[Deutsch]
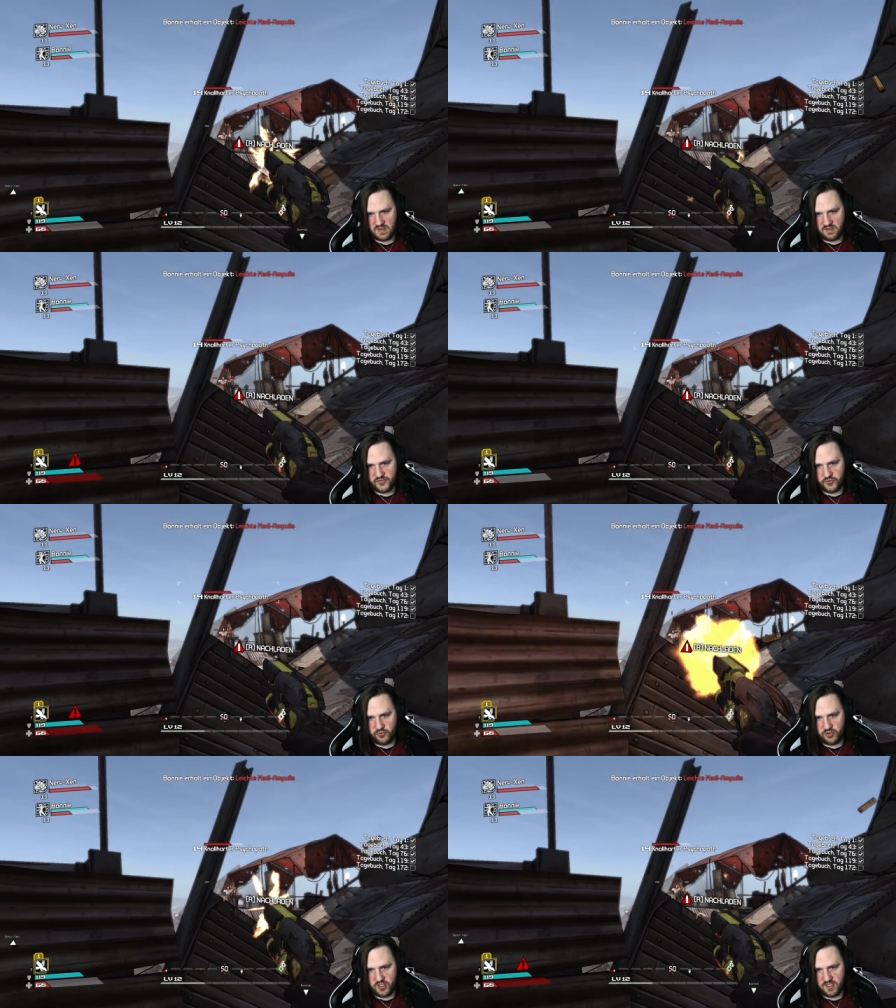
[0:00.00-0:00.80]
Ich
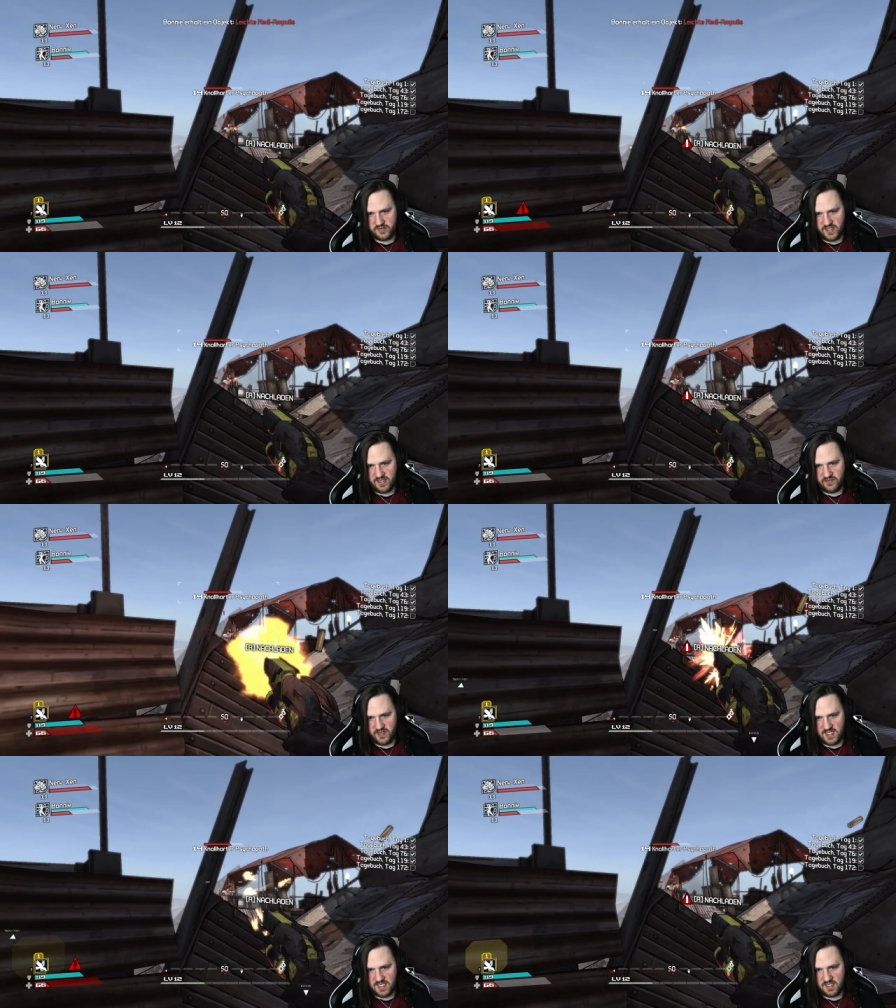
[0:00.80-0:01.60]
zünd den jetzt
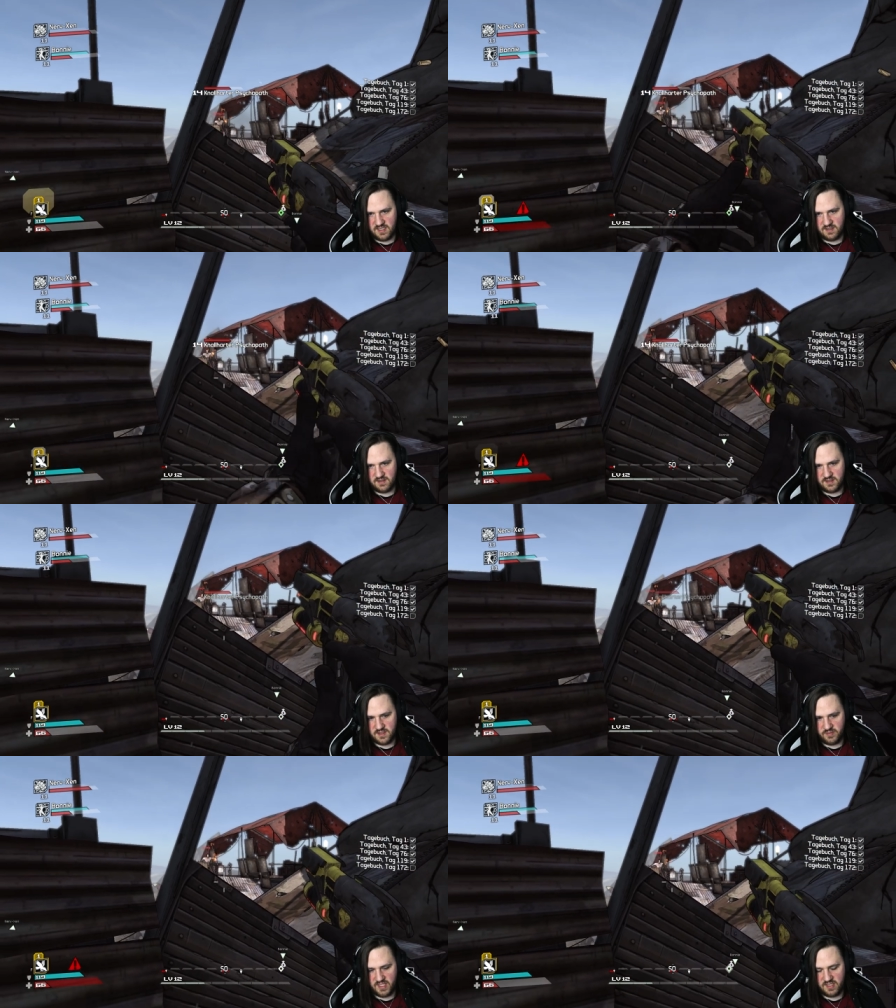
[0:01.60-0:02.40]
einfach an. Der
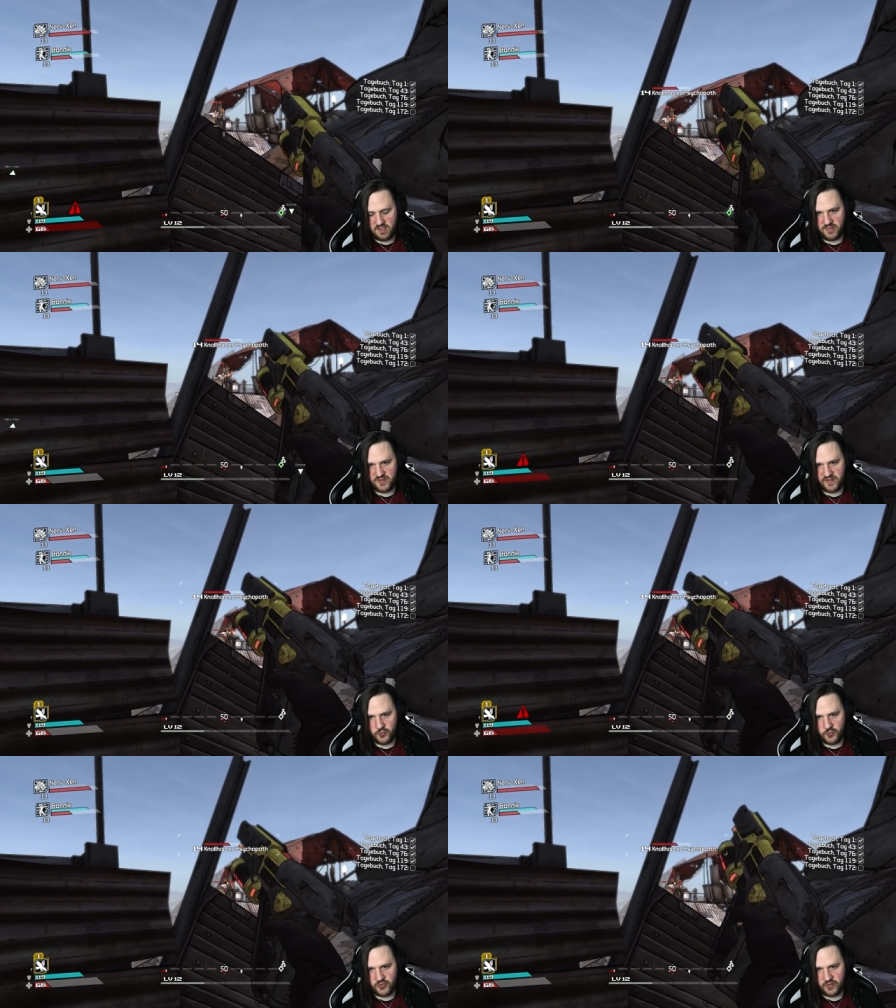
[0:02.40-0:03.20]
brennt nämlich sehr
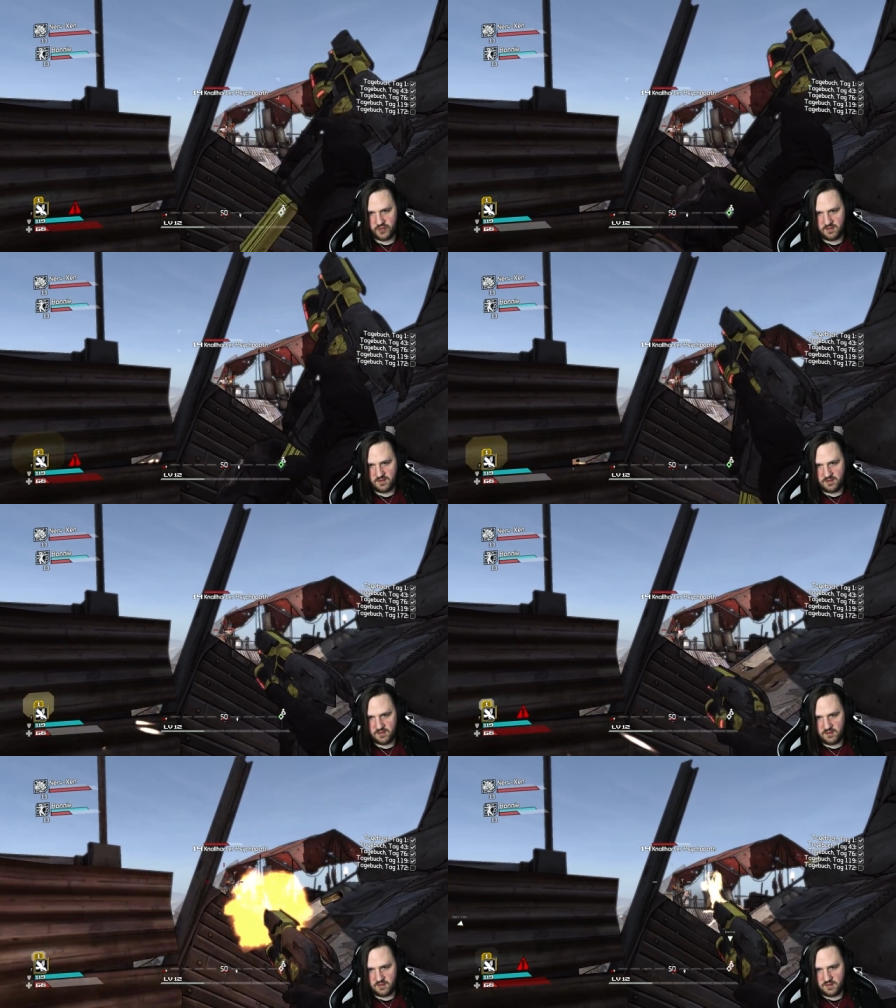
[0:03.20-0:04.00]
gut.
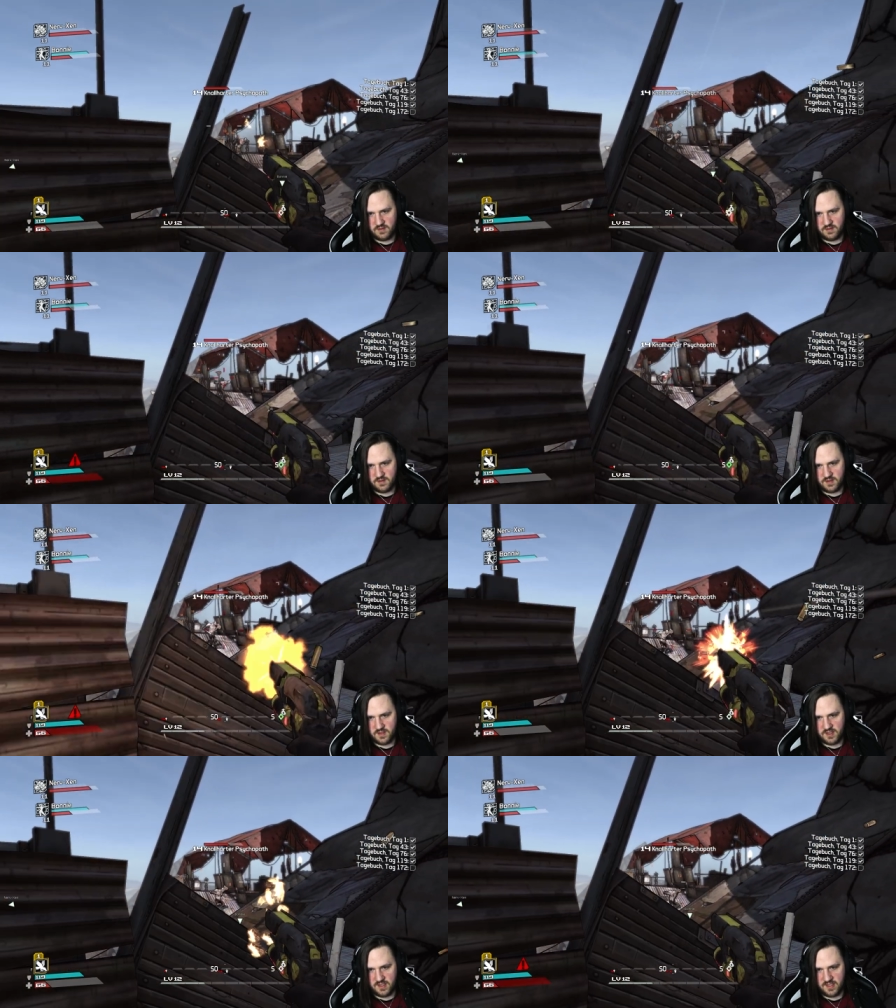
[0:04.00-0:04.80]
Dann
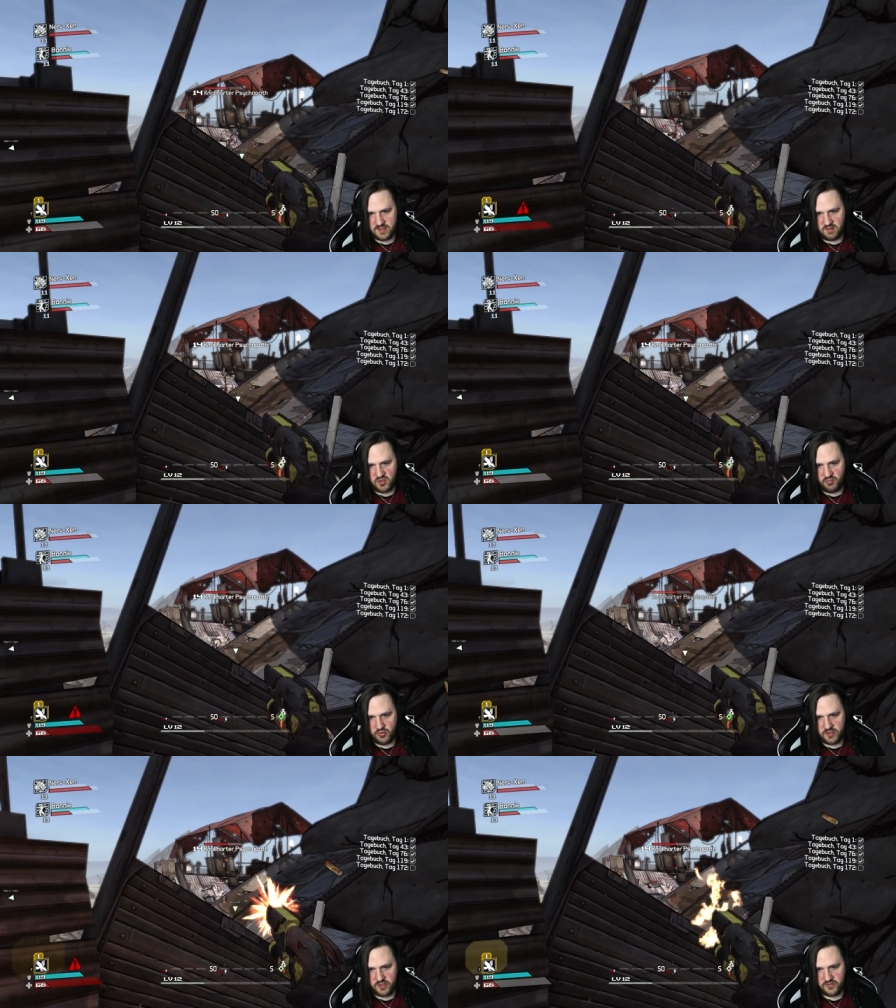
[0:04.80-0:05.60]
geht er langsam
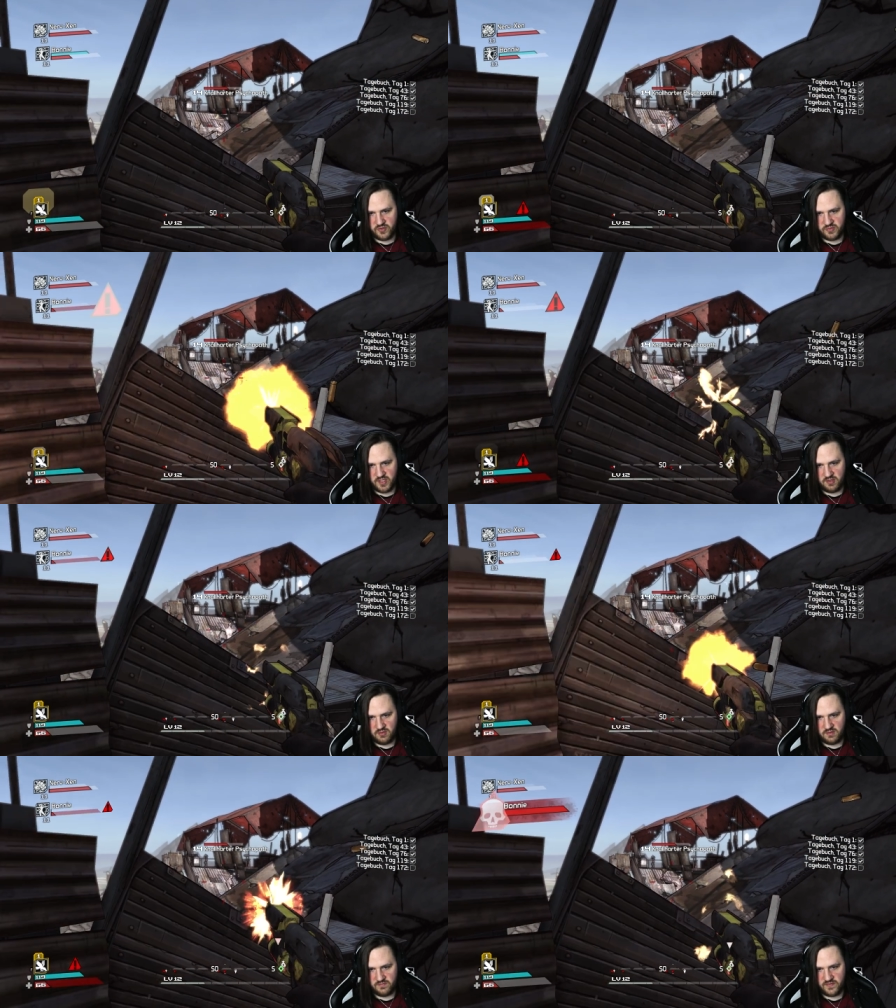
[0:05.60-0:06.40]
kaputt. Jetzt kommt er hier...
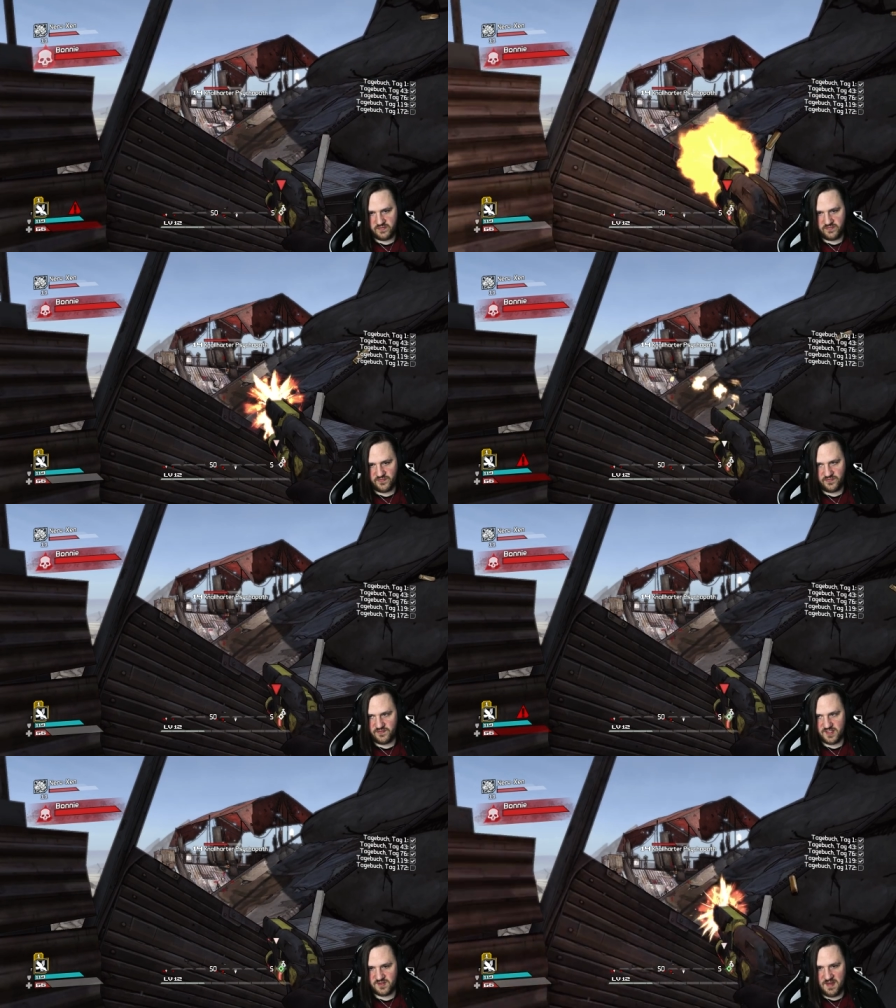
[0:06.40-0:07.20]

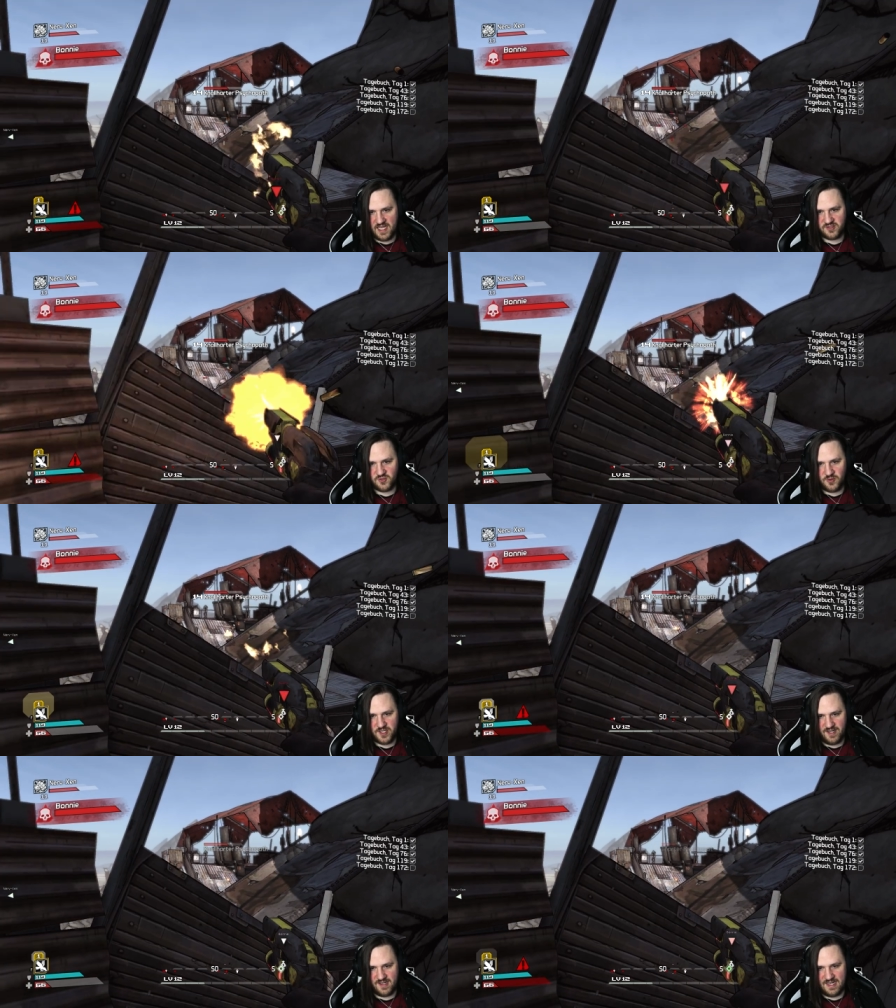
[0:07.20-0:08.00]
Was machst du
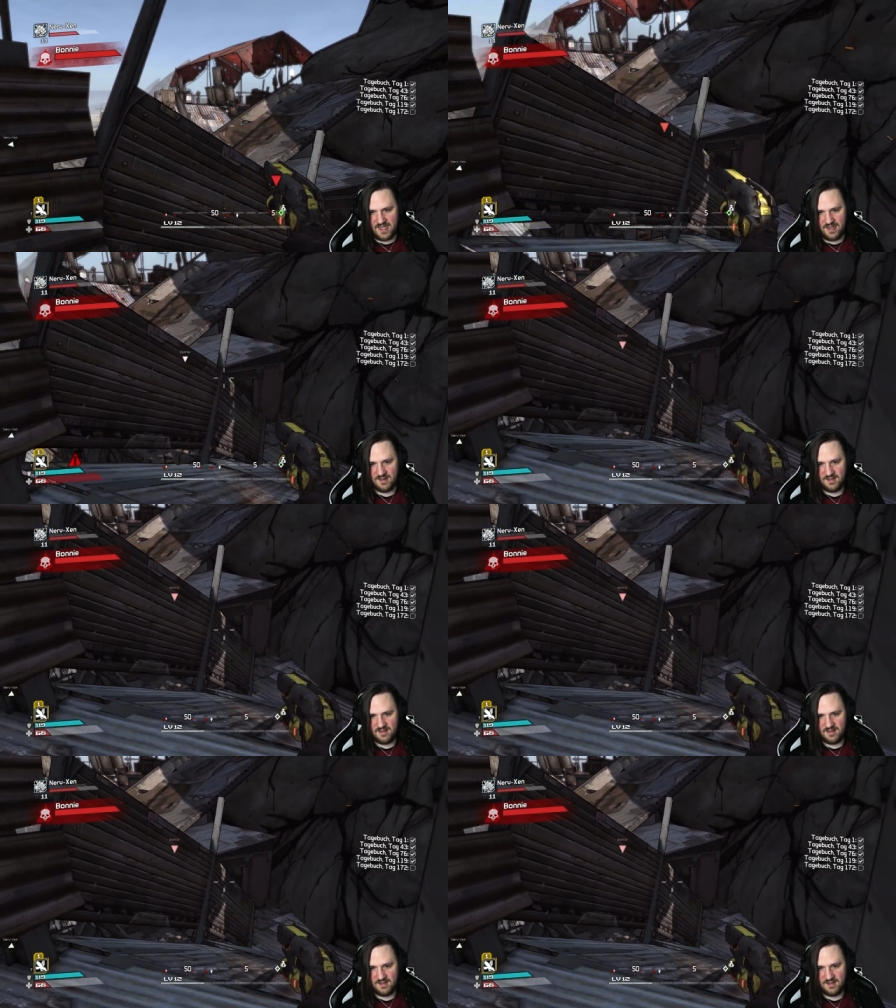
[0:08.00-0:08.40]
denn da?